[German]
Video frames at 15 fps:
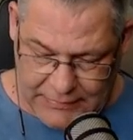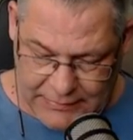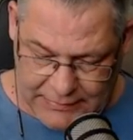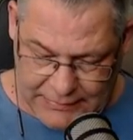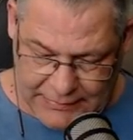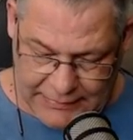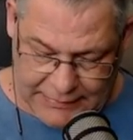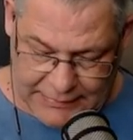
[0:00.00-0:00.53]

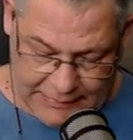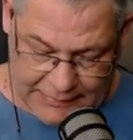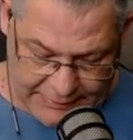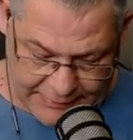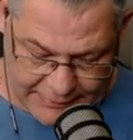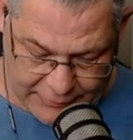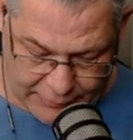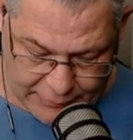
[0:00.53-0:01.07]
äh,
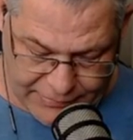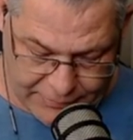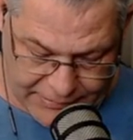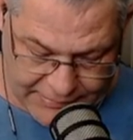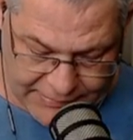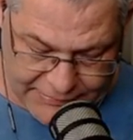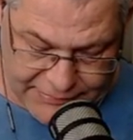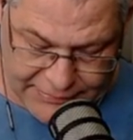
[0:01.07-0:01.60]
ich glaube, ich
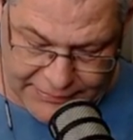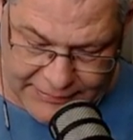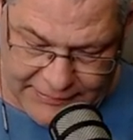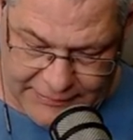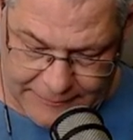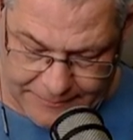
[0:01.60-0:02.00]
mache das nicht.